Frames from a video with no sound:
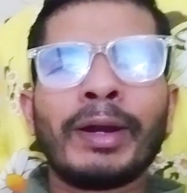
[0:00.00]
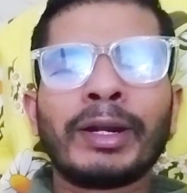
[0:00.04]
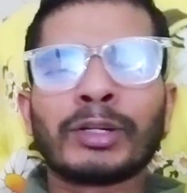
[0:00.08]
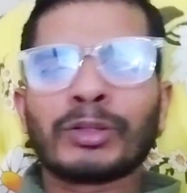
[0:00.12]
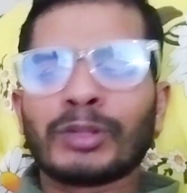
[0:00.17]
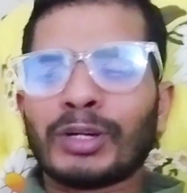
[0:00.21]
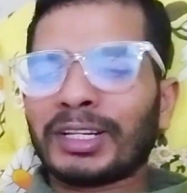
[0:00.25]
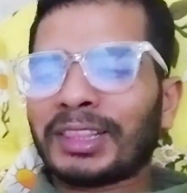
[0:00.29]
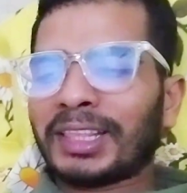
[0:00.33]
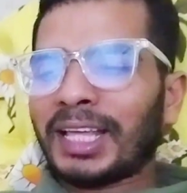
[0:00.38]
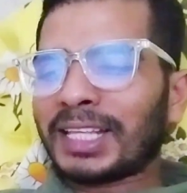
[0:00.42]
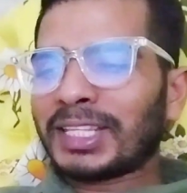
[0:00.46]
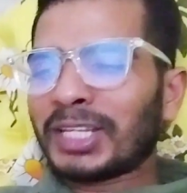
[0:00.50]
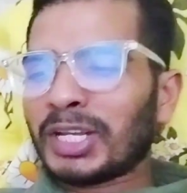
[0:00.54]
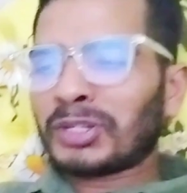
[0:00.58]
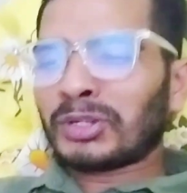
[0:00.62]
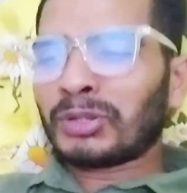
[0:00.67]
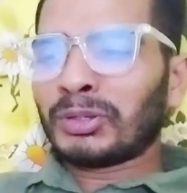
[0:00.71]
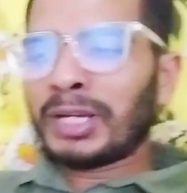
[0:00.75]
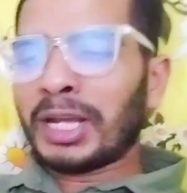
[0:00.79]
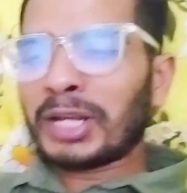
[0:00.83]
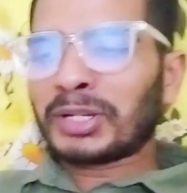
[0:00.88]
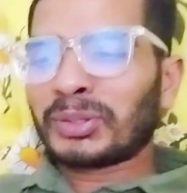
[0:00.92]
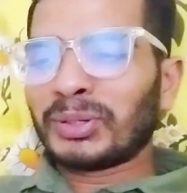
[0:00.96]
ওয়েট করতে আছি
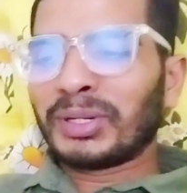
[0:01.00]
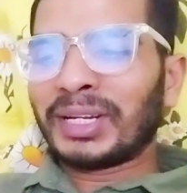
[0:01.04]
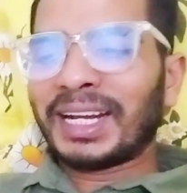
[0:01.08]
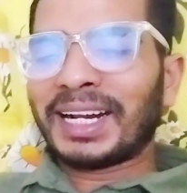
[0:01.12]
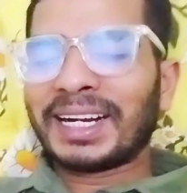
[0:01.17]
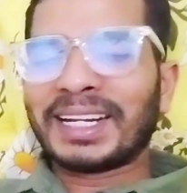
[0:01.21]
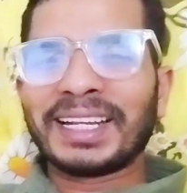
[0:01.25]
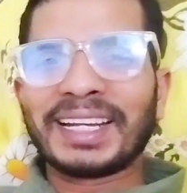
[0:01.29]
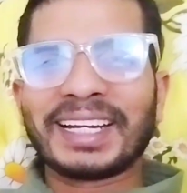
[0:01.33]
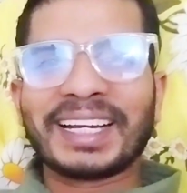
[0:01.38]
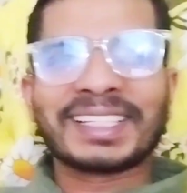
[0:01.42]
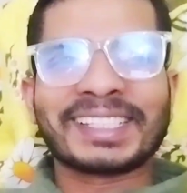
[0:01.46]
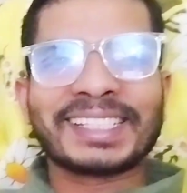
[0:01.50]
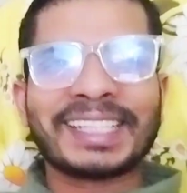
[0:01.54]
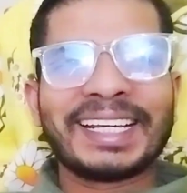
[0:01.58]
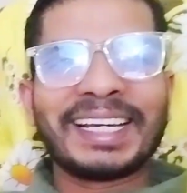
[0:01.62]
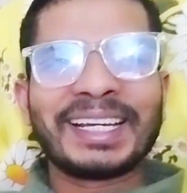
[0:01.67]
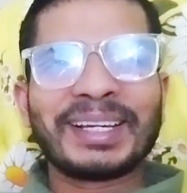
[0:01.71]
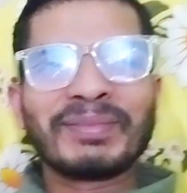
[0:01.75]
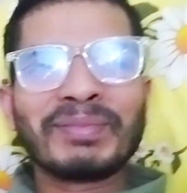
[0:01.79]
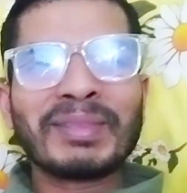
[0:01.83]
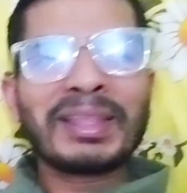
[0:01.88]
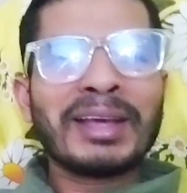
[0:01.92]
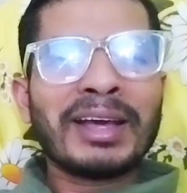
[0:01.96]
শুয়া শুয়া ঠিক আছে
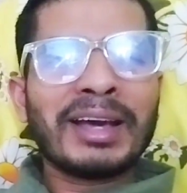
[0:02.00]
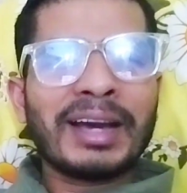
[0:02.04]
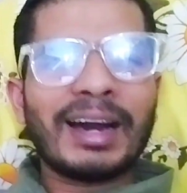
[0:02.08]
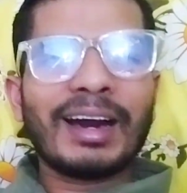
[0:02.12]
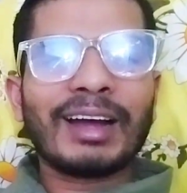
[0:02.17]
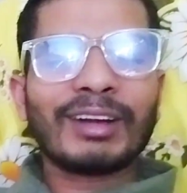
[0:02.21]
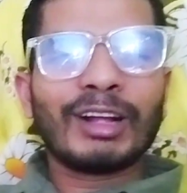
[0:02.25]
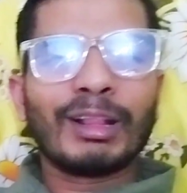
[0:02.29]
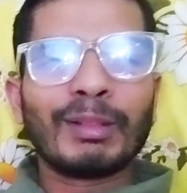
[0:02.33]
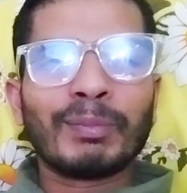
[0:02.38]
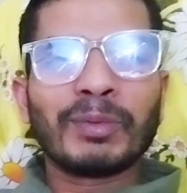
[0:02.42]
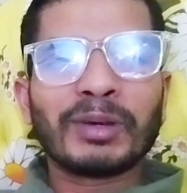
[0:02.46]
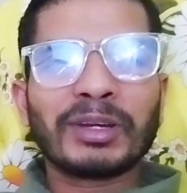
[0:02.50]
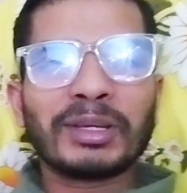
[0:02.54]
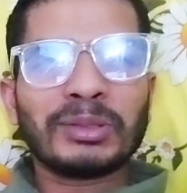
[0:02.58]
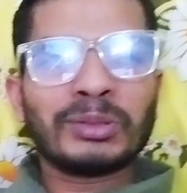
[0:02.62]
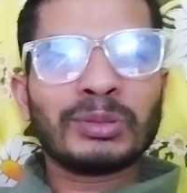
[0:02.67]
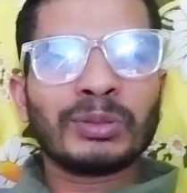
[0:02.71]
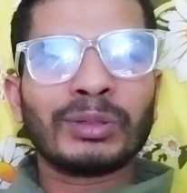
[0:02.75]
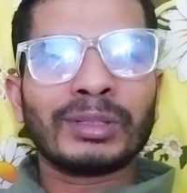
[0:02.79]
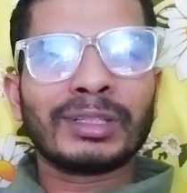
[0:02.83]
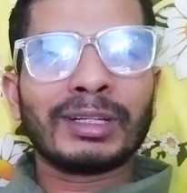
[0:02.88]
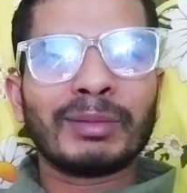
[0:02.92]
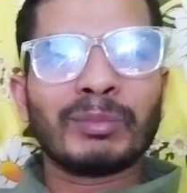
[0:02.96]
আর অল্প
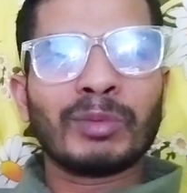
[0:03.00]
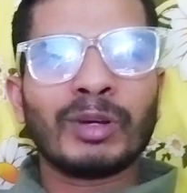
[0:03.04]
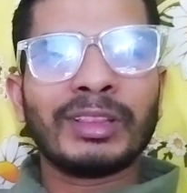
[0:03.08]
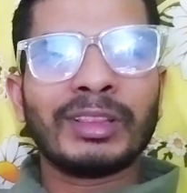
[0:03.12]
কিছুক্ষণের